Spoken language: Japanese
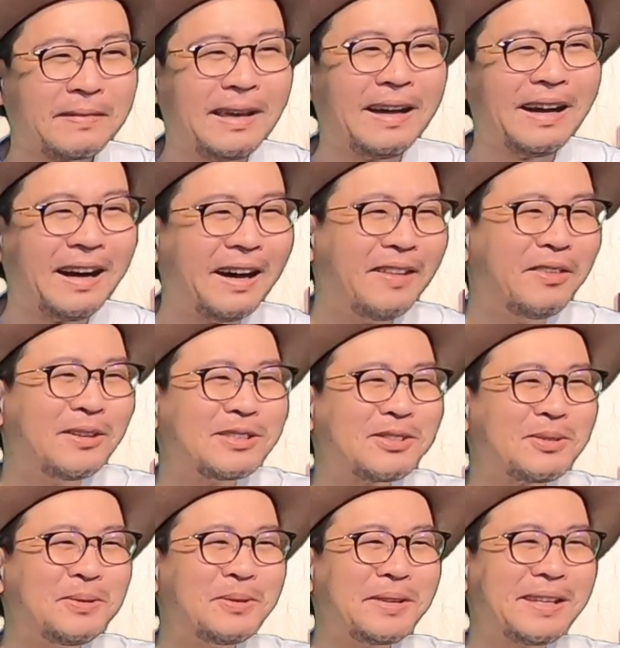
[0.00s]
あの
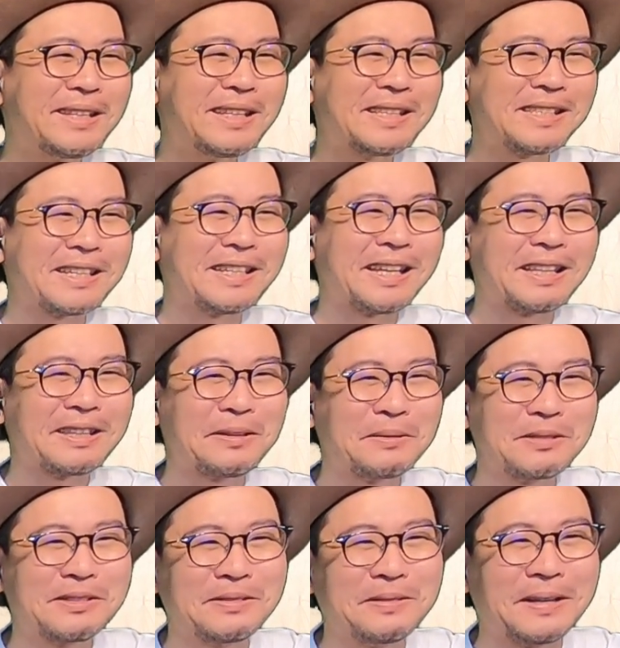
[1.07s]
少年たちがやって
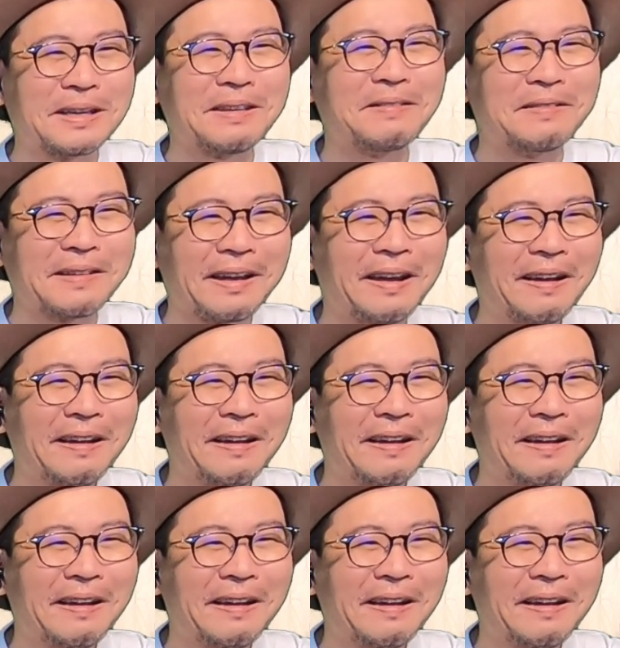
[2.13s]
ほしそうだけどね。